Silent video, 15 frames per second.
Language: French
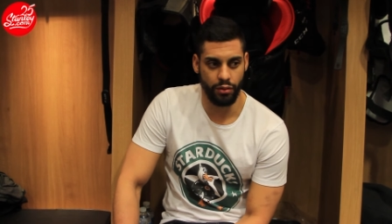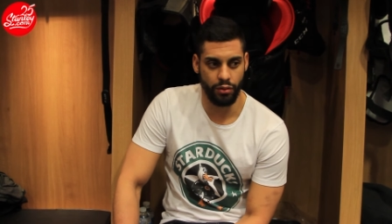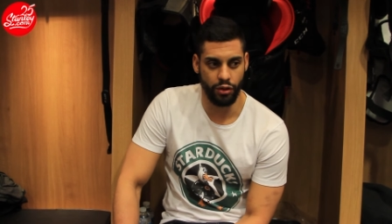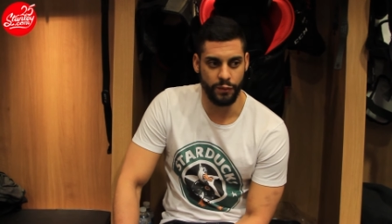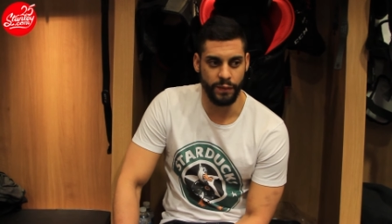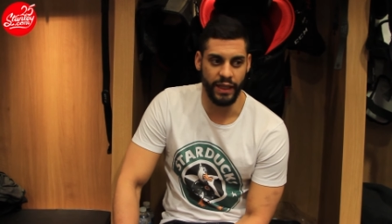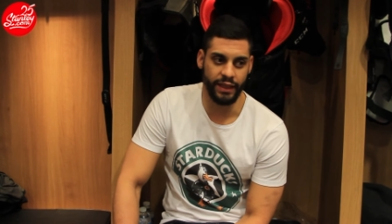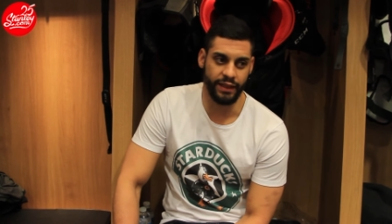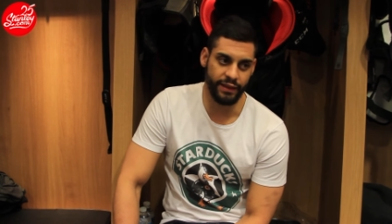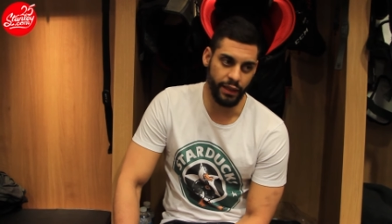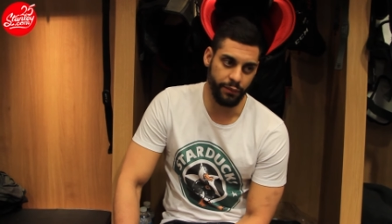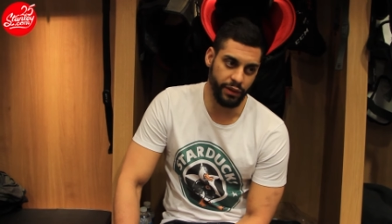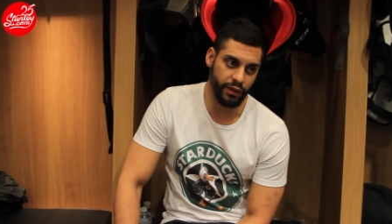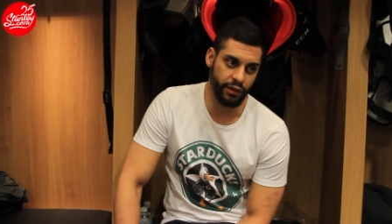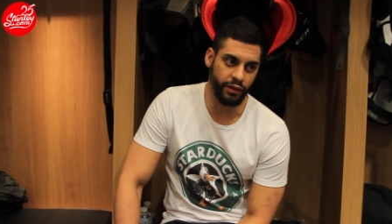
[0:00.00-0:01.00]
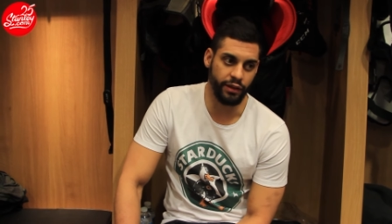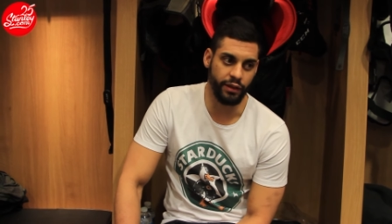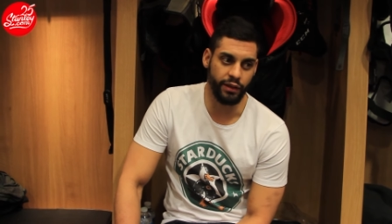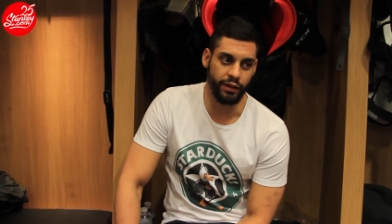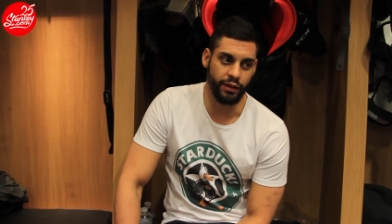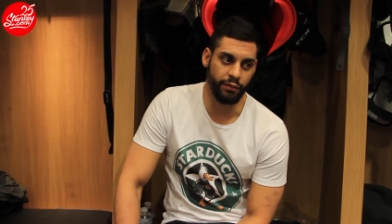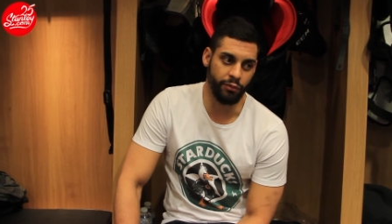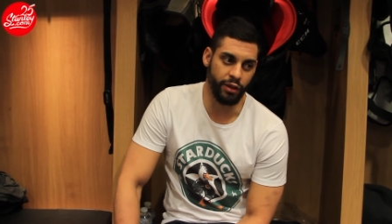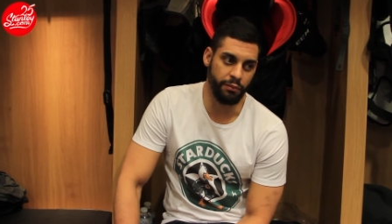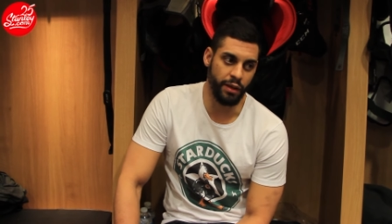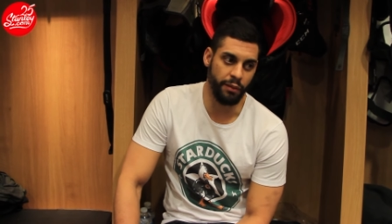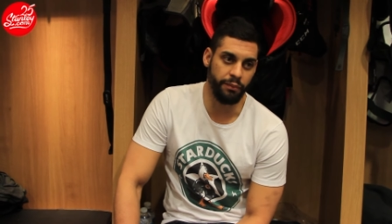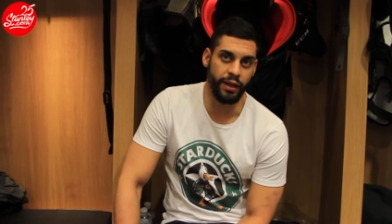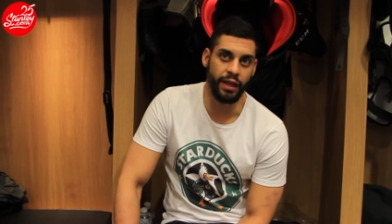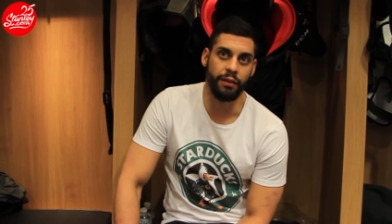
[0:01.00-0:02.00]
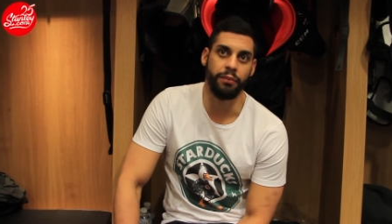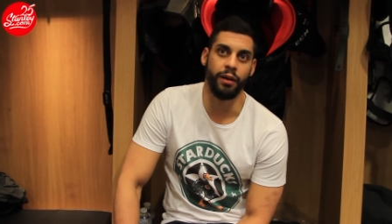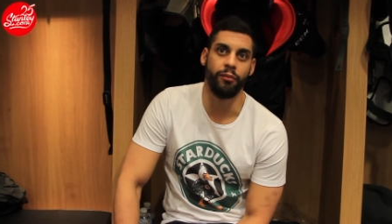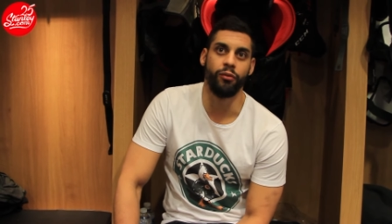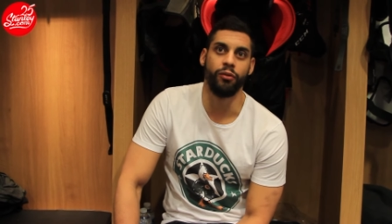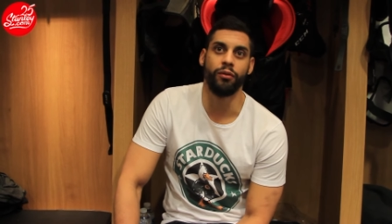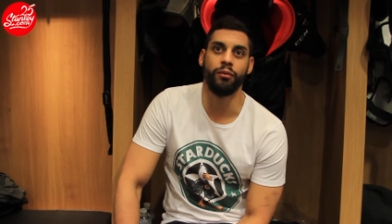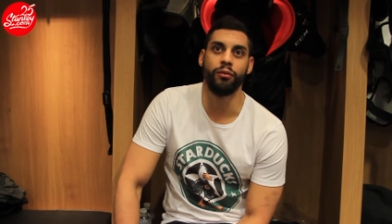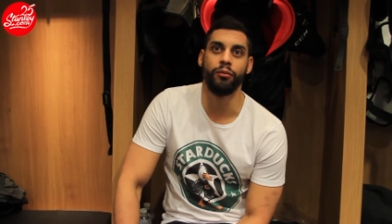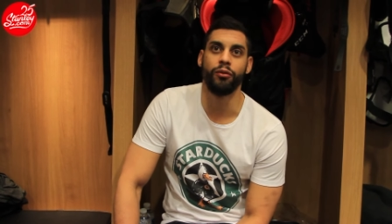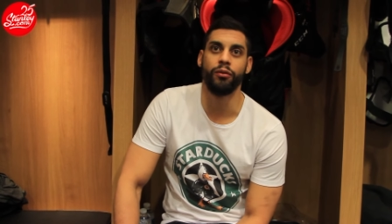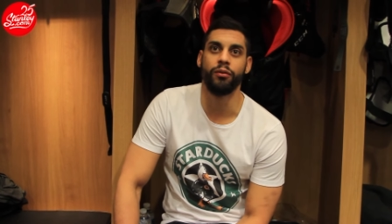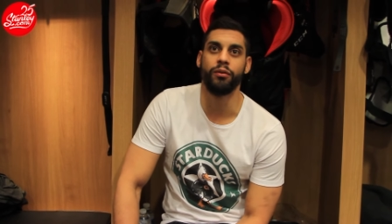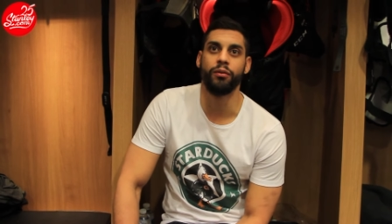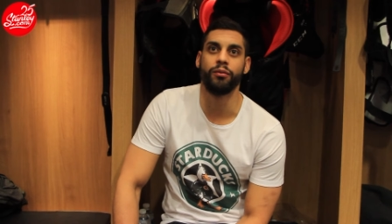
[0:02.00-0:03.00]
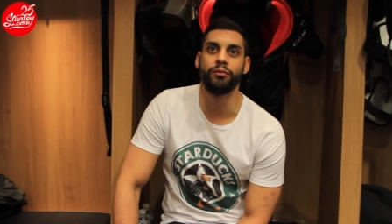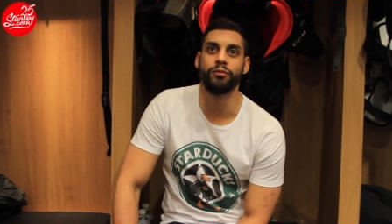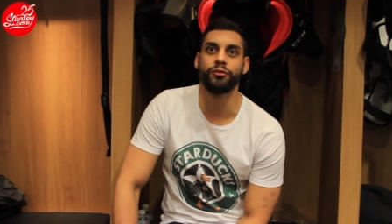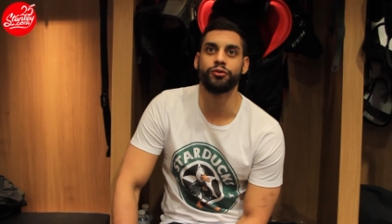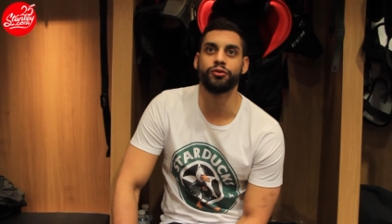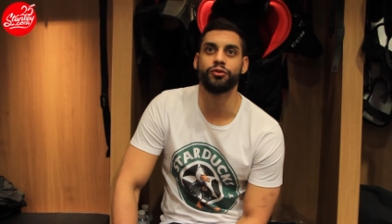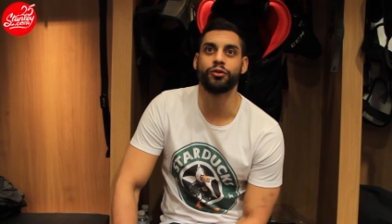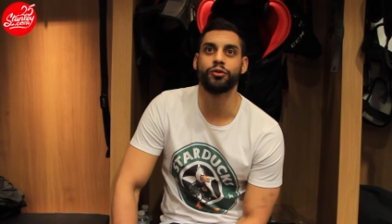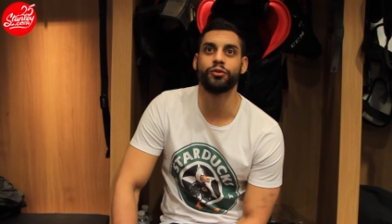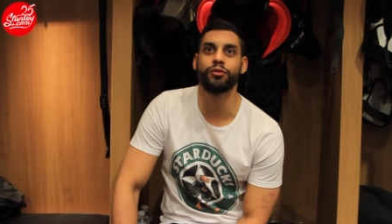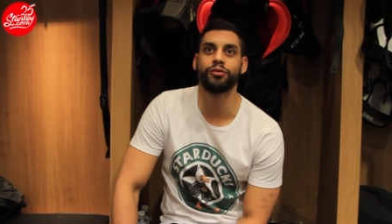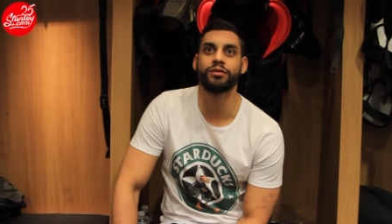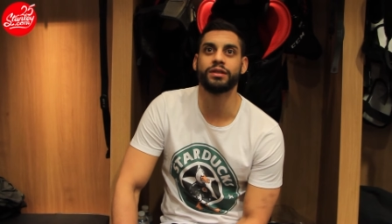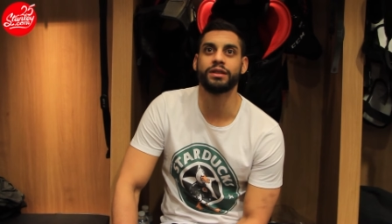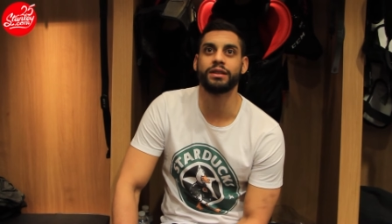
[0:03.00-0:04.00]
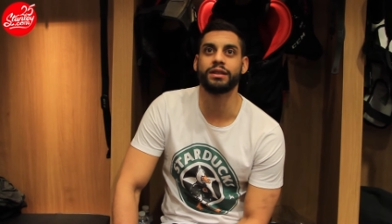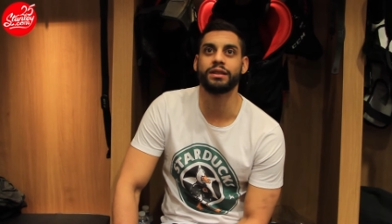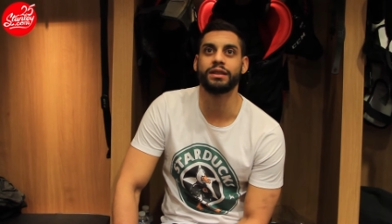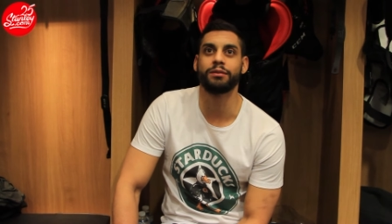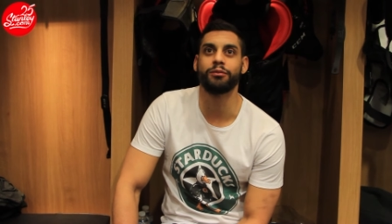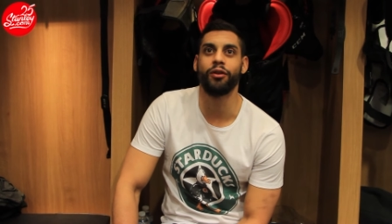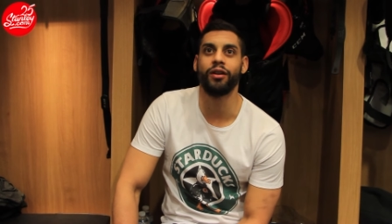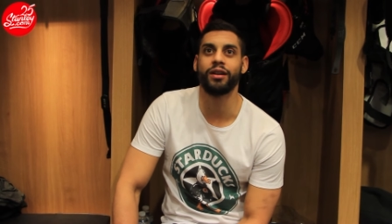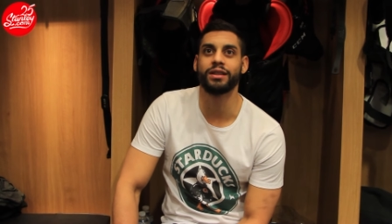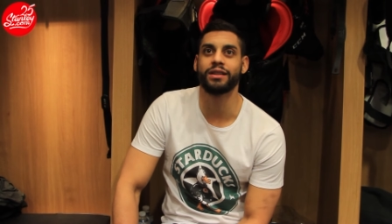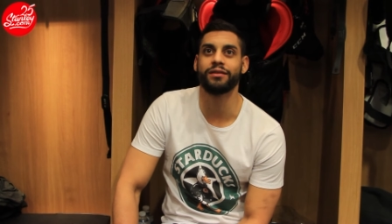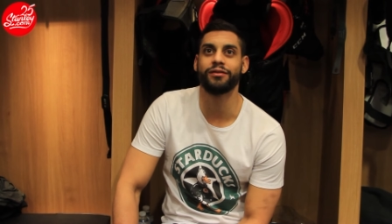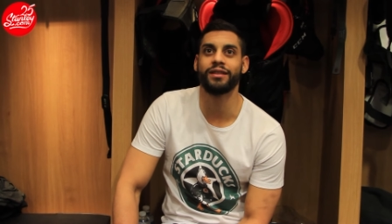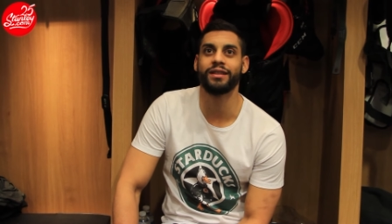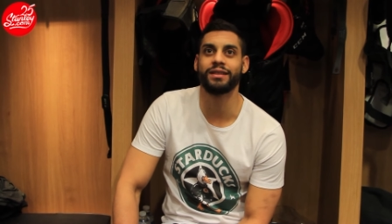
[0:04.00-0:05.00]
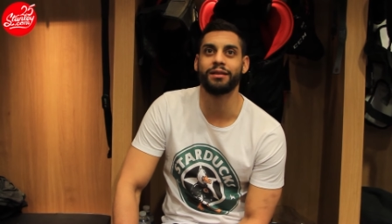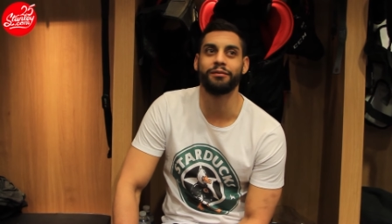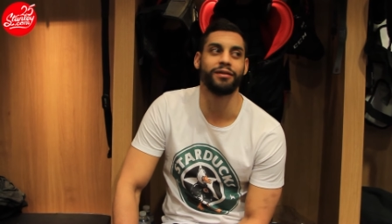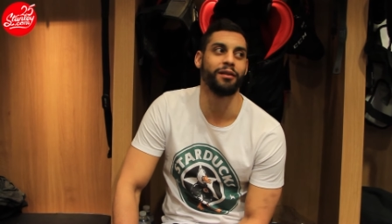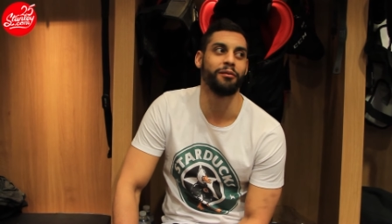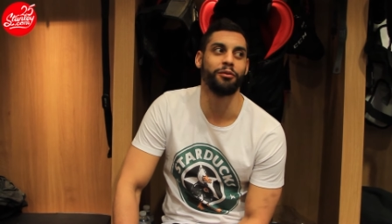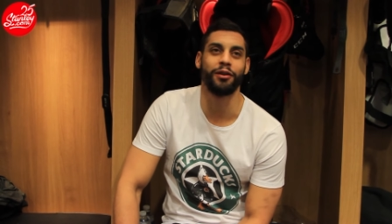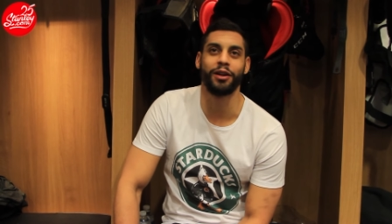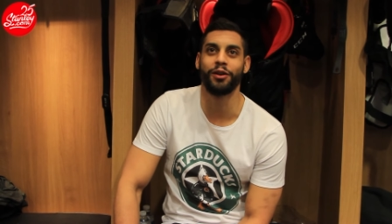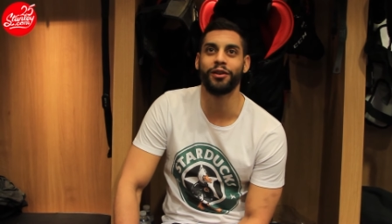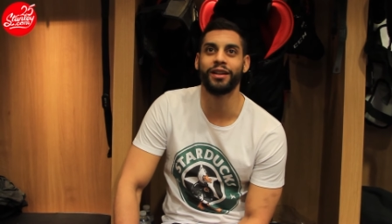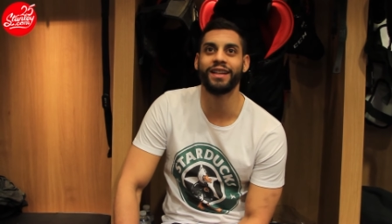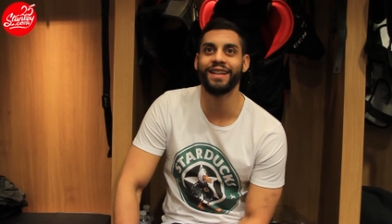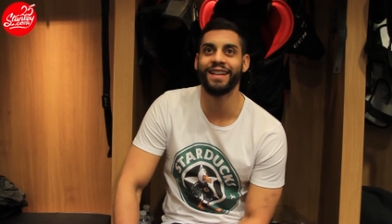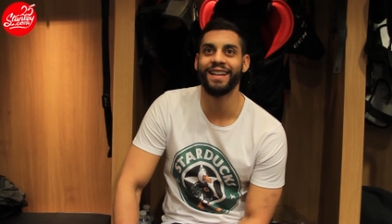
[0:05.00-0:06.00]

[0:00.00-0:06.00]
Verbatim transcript: quand je parle avec des arbitres, ils, m'appellent par mon, surnom, ce qui, qui, me rend à chaque fois, ça me fait un peu rigoler